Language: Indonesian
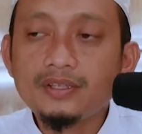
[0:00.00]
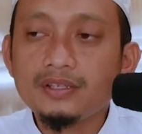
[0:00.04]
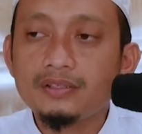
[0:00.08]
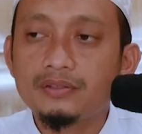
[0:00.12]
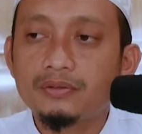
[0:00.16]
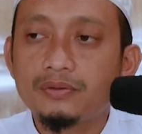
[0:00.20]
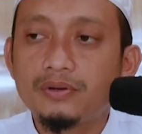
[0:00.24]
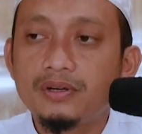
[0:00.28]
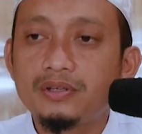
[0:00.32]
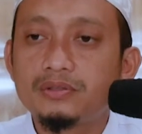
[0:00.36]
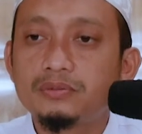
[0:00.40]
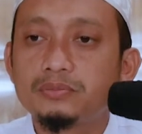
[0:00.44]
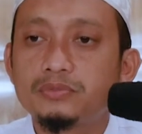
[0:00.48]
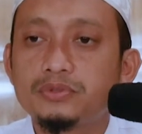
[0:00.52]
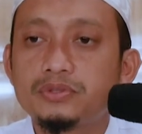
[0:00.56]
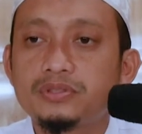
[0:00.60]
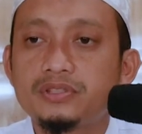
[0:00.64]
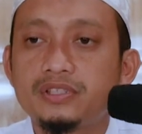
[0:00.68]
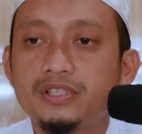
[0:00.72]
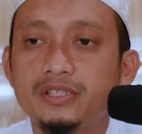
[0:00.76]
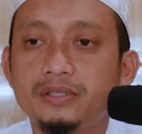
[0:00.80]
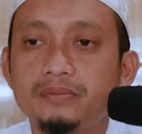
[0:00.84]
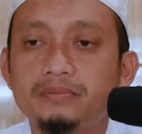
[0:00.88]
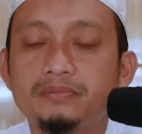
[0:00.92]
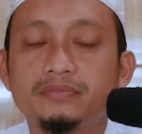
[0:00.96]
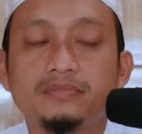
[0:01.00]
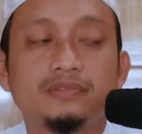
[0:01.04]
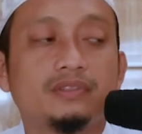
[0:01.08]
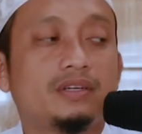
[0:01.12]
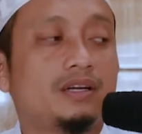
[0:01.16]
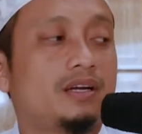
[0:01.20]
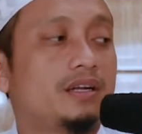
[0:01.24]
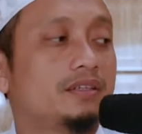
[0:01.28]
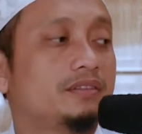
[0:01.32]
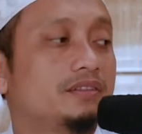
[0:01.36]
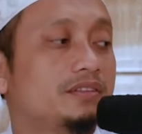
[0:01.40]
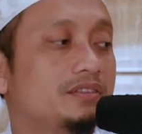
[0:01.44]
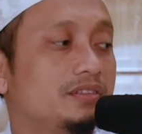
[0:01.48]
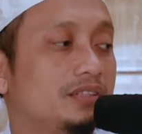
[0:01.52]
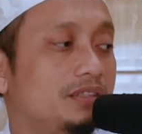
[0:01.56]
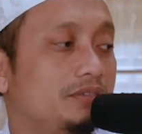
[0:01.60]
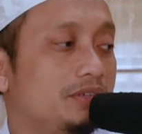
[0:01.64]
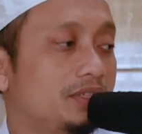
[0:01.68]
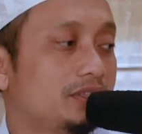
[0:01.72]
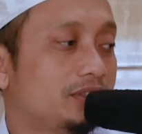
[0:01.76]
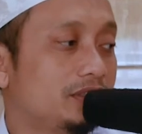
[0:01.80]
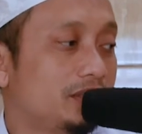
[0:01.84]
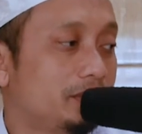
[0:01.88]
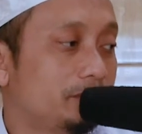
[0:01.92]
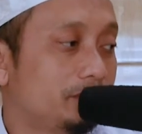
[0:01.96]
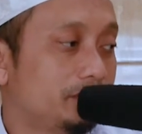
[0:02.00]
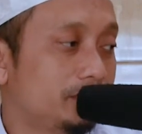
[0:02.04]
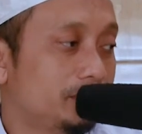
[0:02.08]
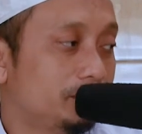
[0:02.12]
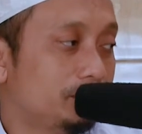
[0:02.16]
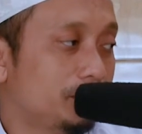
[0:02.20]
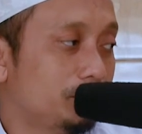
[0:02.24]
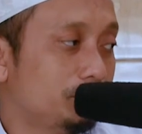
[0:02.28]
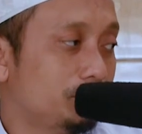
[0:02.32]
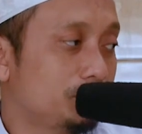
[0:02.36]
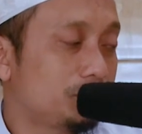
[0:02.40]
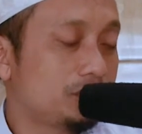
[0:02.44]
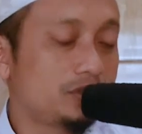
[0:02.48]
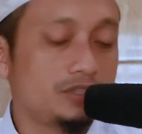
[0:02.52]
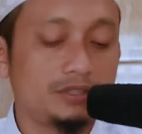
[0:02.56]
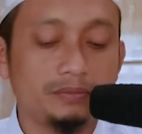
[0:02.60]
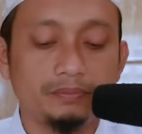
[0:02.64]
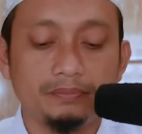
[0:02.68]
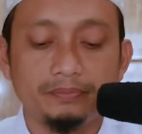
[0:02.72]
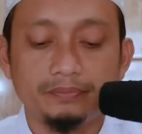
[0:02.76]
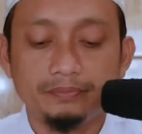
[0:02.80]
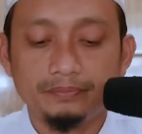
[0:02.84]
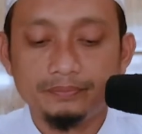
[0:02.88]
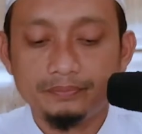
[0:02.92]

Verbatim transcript: Rawahu Muslim, hadis riwayat Imam Muslim.